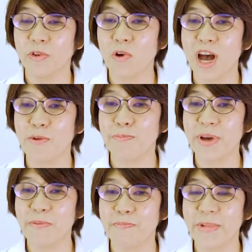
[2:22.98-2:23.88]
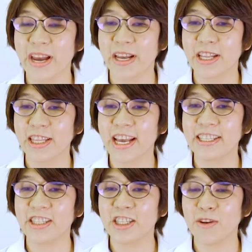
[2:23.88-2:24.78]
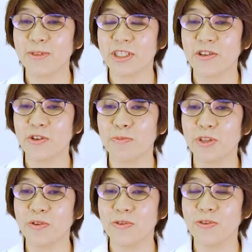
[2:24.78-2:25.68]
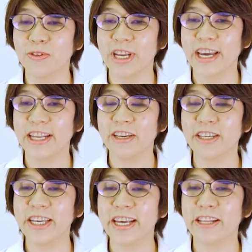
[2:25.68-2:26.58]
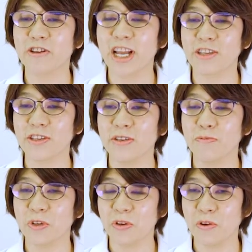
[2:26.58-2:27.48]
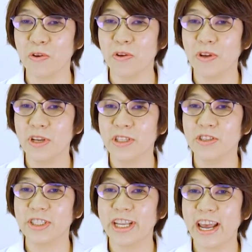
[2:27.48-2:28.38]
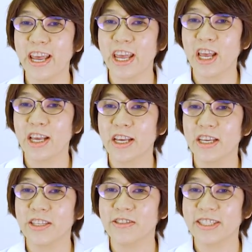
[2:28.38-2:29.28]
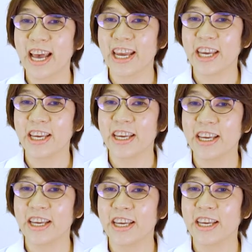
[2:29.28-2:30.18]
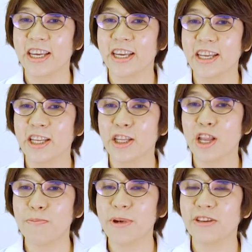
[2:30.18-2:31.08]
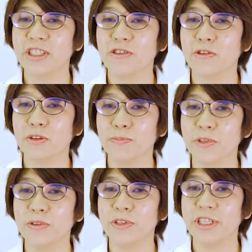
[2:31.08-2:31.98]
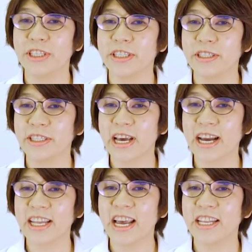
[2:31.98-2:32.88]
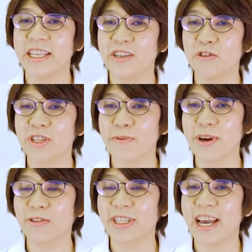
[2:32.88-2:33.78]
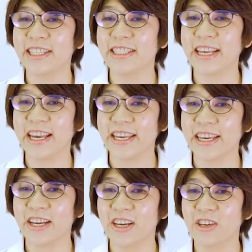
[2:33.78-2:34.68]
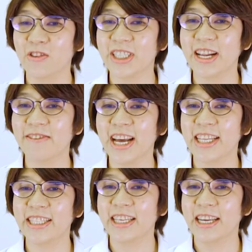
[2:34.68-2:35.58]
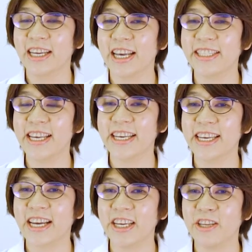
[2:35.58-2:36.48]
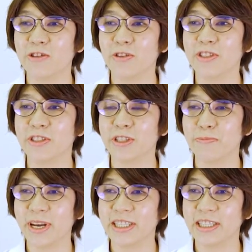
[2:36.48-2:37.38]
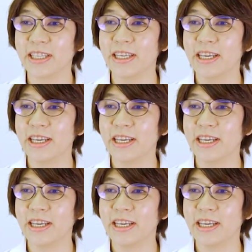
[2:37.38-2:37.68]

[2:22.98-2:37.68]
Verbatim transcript: ご飯パン麺炭水化物というものを含んだエネルギー源となるものそして主菜タンパク質を含む魚肉卵大豆製品こちらは血液や筋肉を作ります